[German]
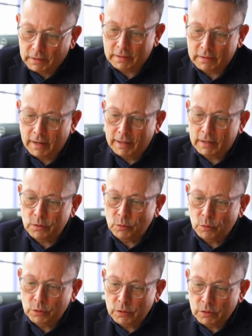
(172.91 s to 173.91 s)
Das ist ein ganz
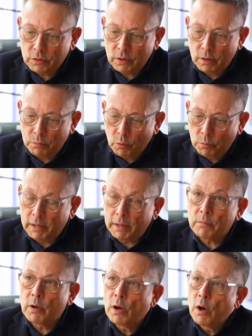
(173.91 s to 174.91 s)
großes äh,
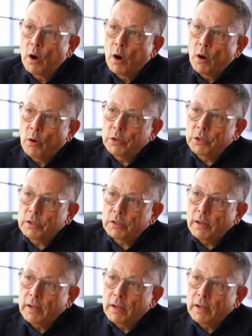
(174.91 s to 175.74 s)
Problem. Und